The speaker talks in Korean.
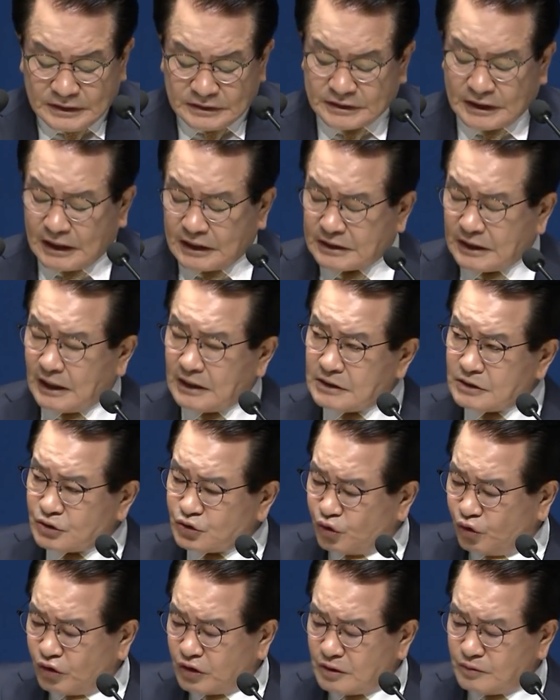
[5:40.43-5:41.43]
사단
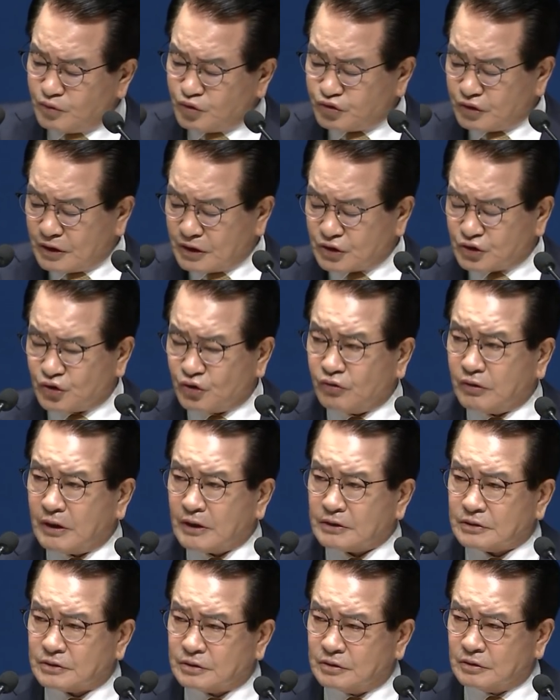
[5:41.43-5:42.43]
속임수에
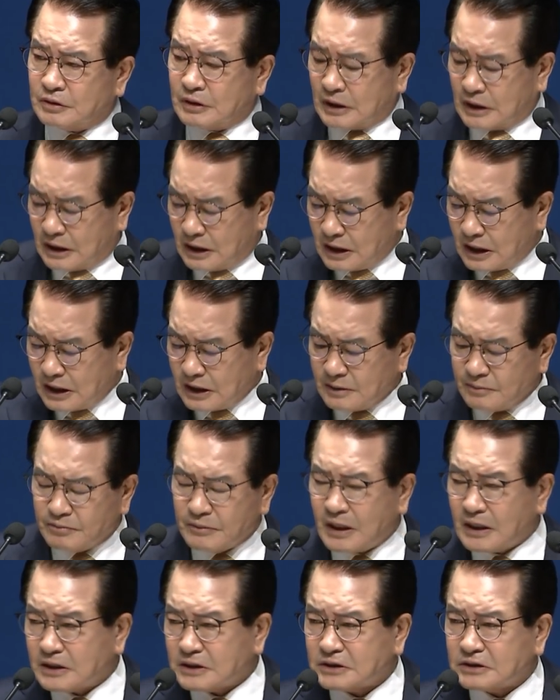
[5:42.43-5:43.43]
속아서
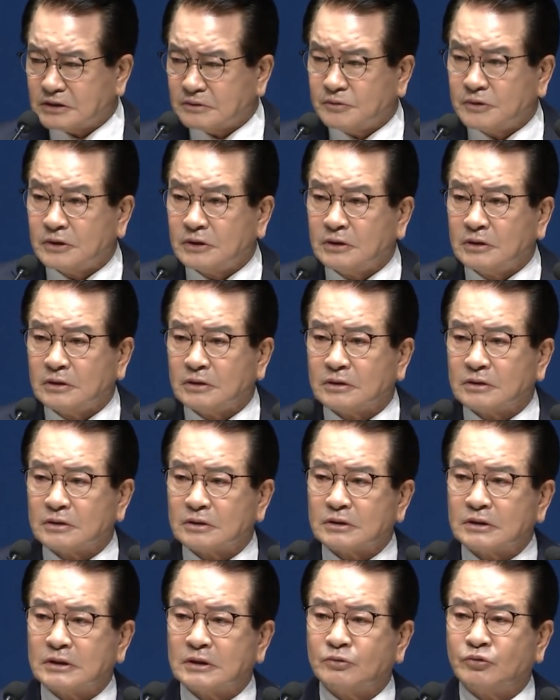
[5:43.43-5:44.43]
하나님 말씀을
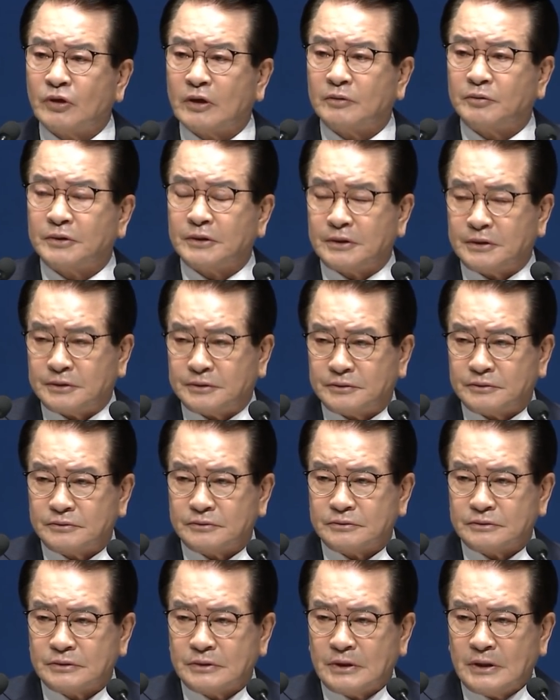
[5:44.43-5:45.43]
거부해버리는
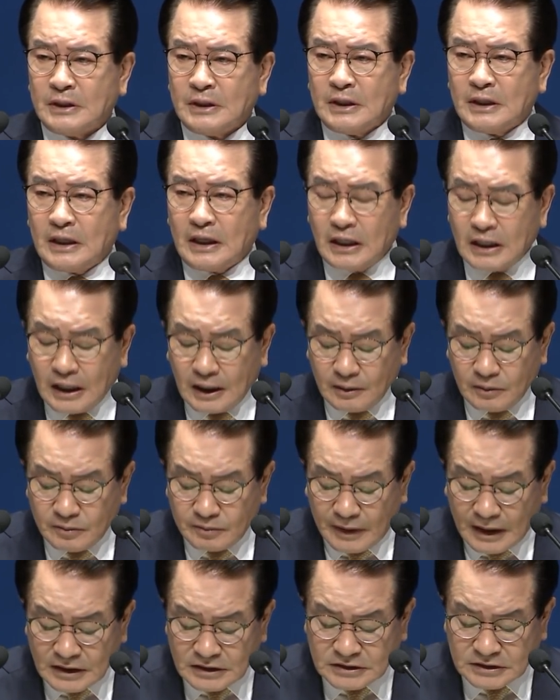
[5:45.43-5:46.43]

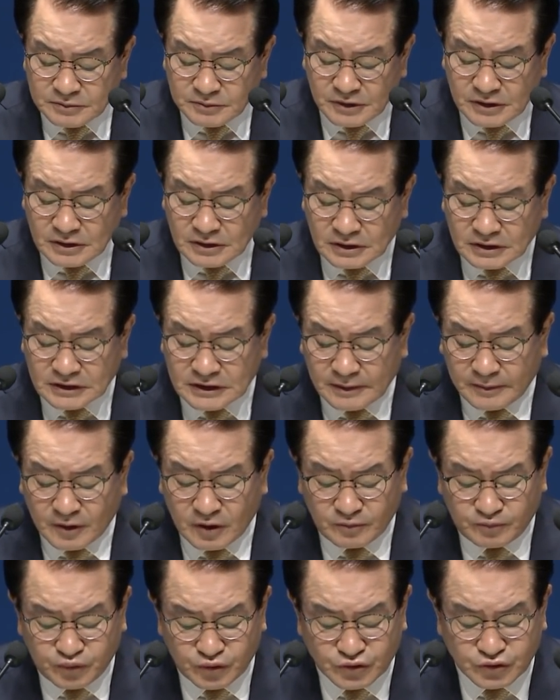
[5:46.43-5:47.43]
하나님 말씀을
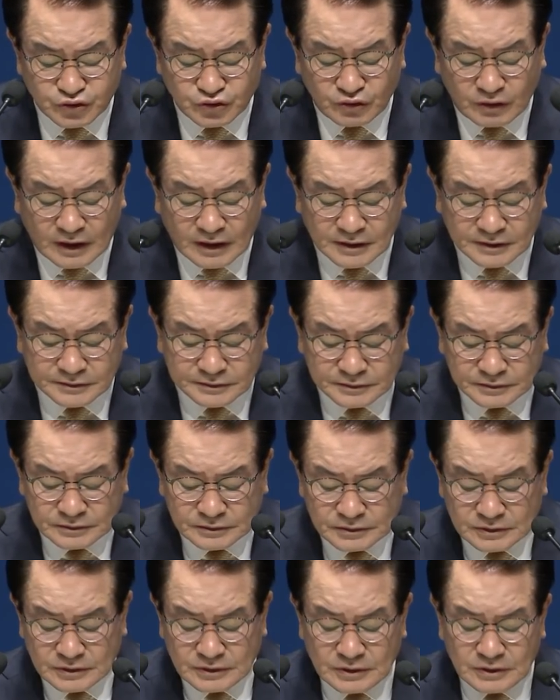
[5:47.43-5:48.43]
그야말 불순종하는
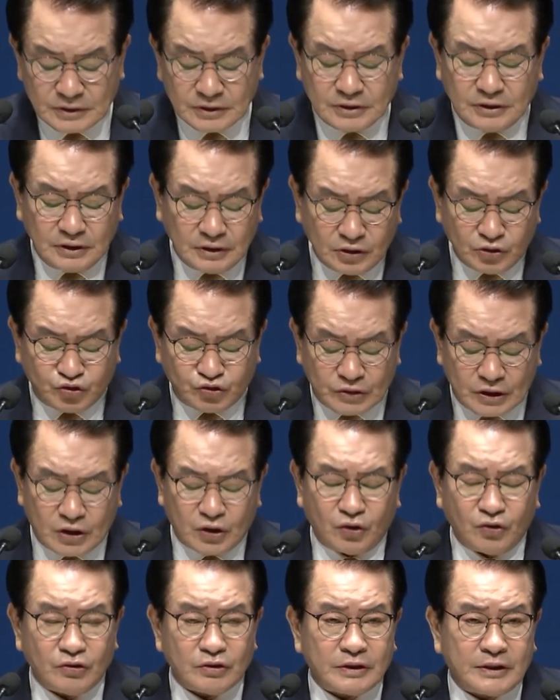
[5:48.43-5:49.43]
그
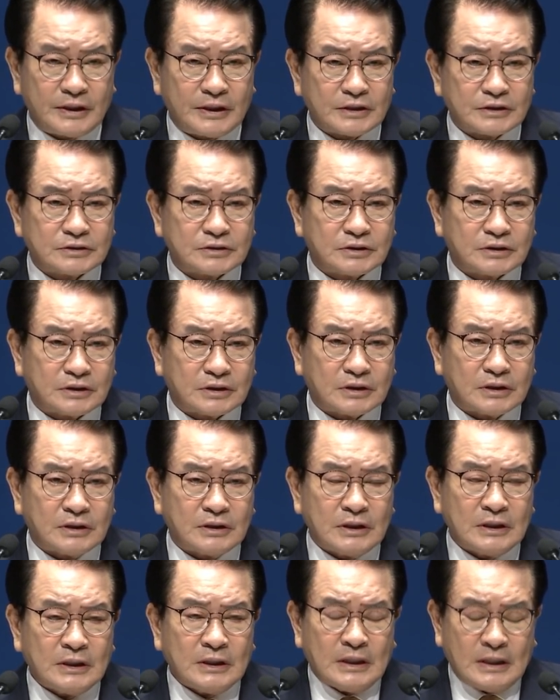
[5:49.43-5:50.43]
죄로
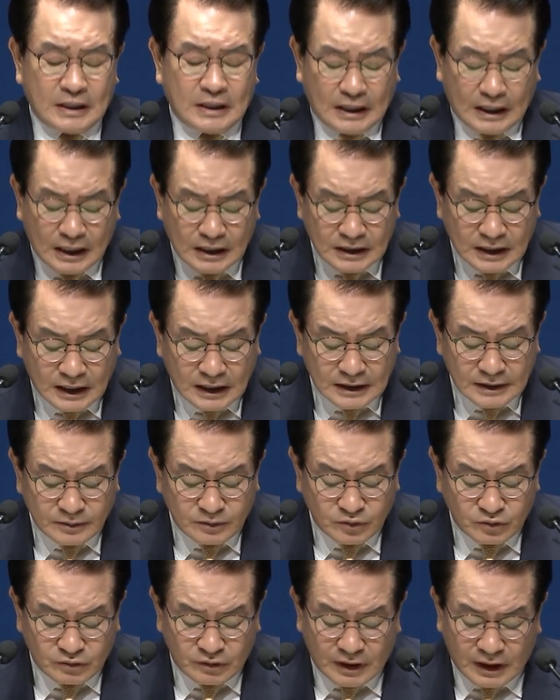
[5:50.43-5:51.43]
인해서
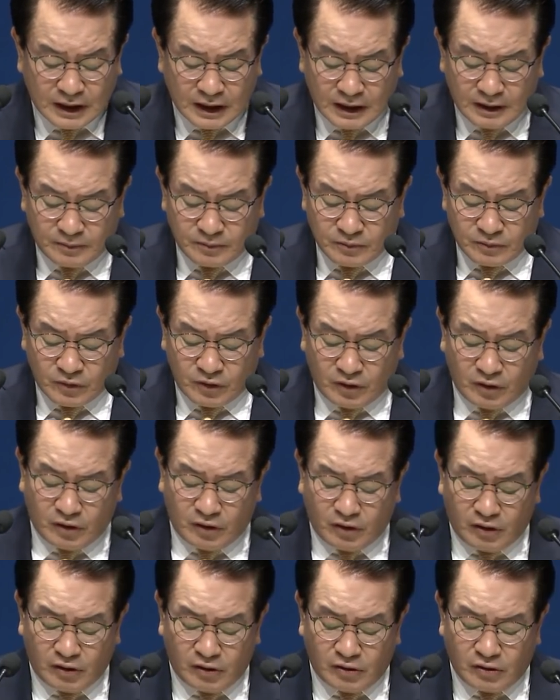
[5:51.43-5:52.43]
하나님과
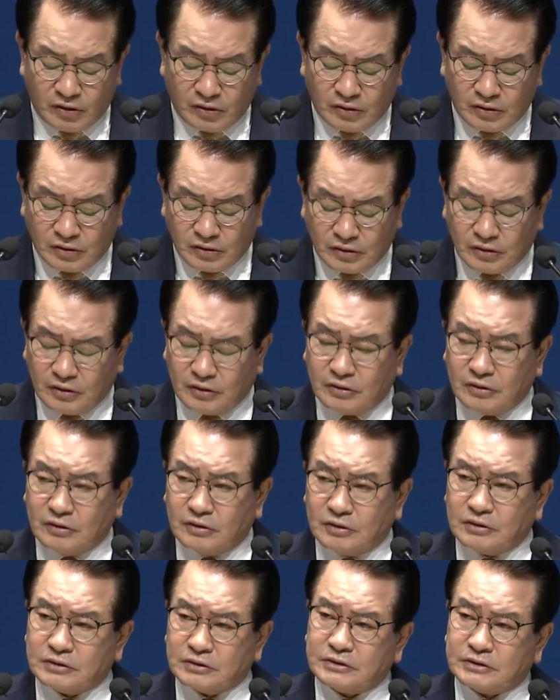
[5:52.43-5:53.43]

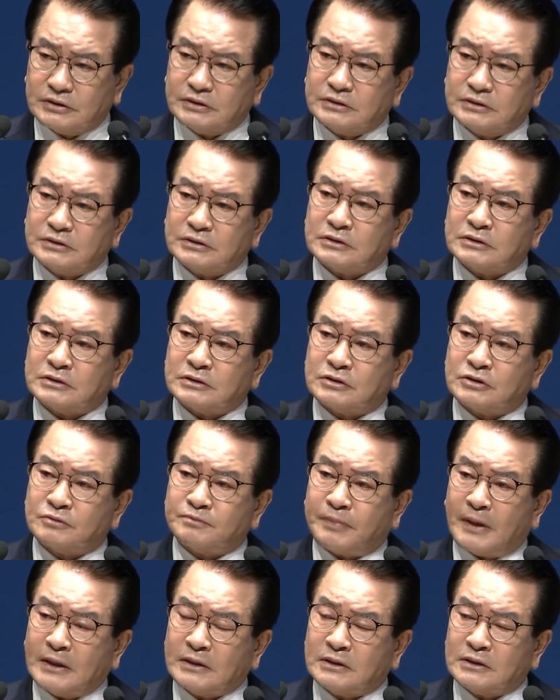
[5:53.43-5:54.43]
모든
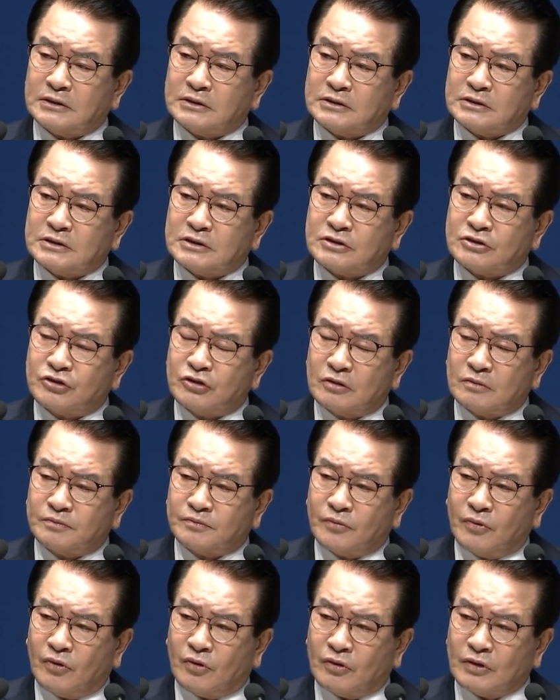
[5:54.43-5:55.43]
받은
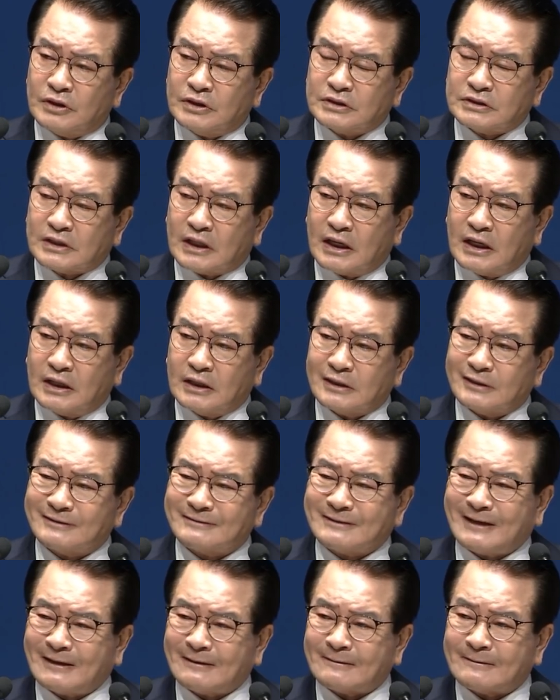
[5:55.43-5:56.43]
축복, 이
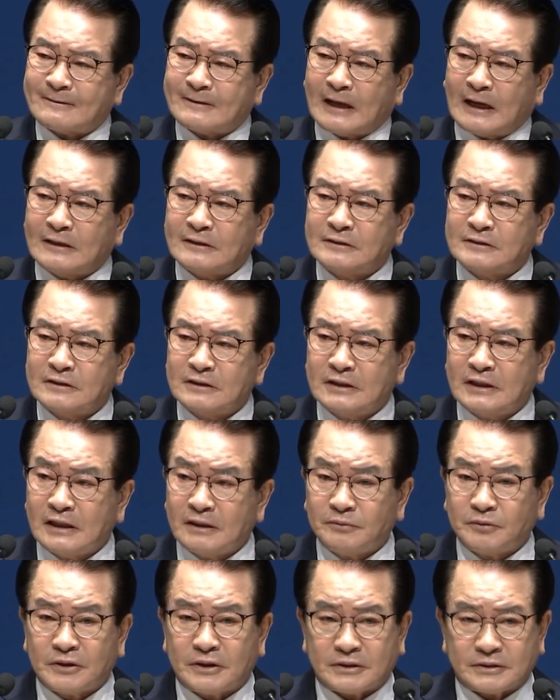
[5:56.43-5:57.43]
사랑 다
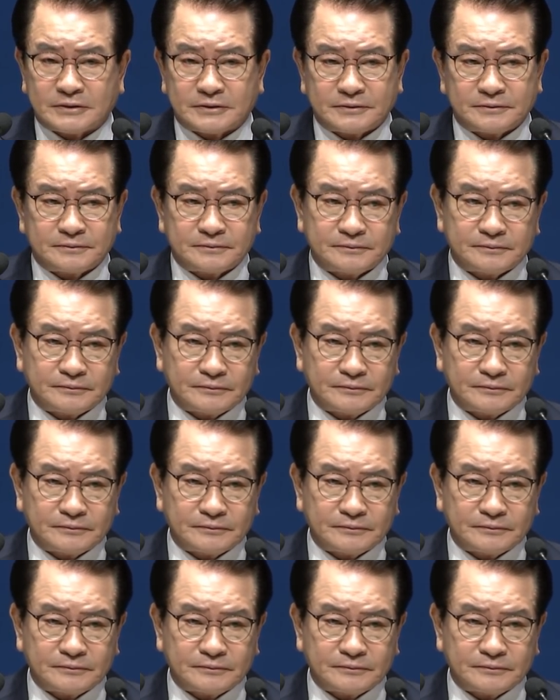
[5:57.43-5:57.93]
단절돼 버렸어요.